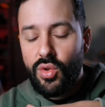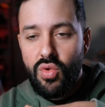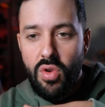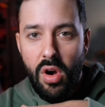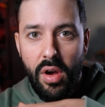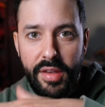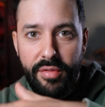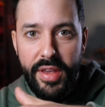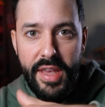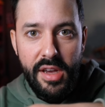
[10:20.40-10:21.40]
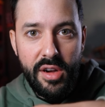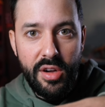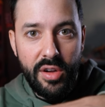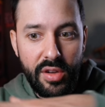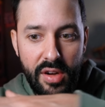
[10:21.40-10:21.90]
Du coup, euh, ils voyaient
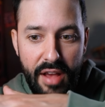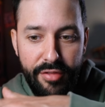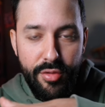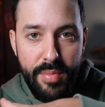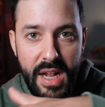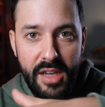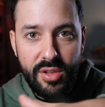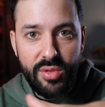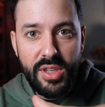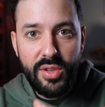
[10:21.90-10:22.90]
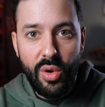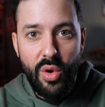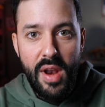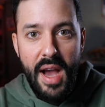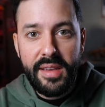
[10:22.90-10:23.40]
euh, la fumée de l'incendie sur
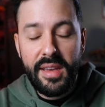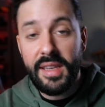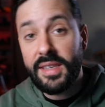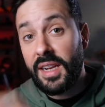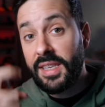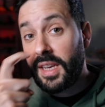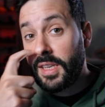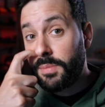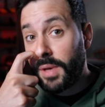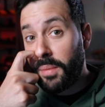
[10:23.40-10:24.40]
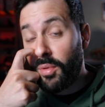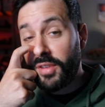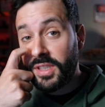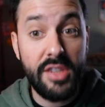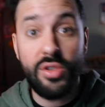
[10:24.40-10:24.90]
le lac et ça les a inspirés pour
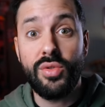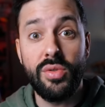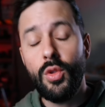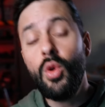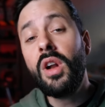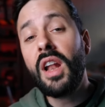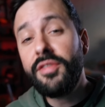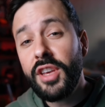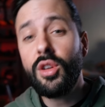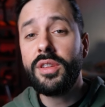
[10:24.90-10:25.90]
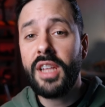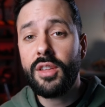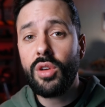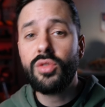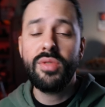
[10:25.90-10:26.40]
faire cette chanson. Nos claviers
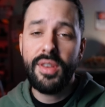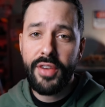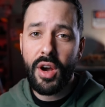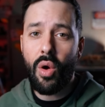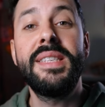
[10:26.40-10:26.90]
d'ordinateur sont différents.